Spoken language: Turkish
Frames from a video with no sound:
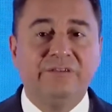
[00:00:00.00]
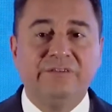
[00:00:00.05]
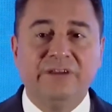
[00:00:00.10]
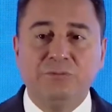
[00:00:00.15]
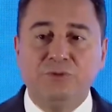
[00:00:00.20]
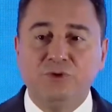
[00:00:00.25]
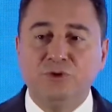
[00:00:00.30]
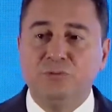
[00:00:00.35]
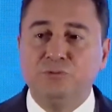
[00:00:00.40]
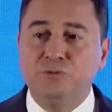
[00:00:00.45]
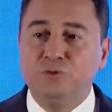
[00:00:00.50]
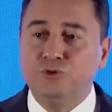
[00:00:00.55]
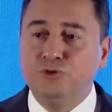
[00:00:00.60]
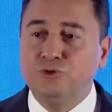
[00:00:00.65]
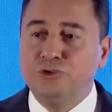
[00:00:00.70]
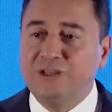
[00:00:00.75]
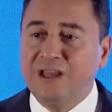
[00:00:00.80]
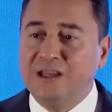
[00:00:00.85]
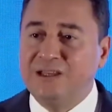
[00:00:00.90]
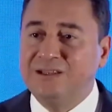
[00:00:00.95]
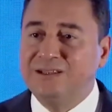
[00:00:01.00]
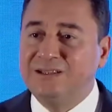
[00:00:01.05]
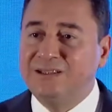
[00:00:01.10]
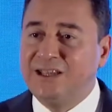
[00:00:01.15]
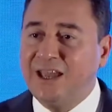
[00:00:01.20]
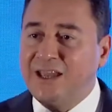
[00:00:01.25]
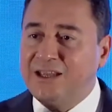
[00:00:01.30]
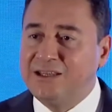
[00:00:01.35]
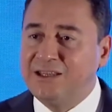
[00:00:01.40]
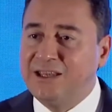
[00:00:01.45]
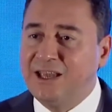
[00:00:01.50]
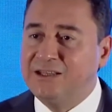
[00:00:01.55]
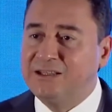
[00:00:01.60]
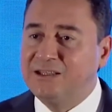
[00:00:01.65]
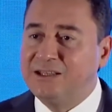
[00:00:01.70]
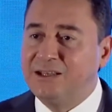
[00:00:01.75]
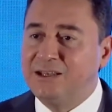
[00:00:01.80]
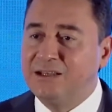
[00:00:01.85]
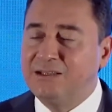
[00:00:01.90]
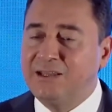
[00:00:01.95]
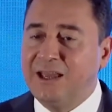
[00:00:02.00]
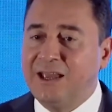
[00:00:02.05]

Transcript: Ve bunu bu ülkenin tek yetkili,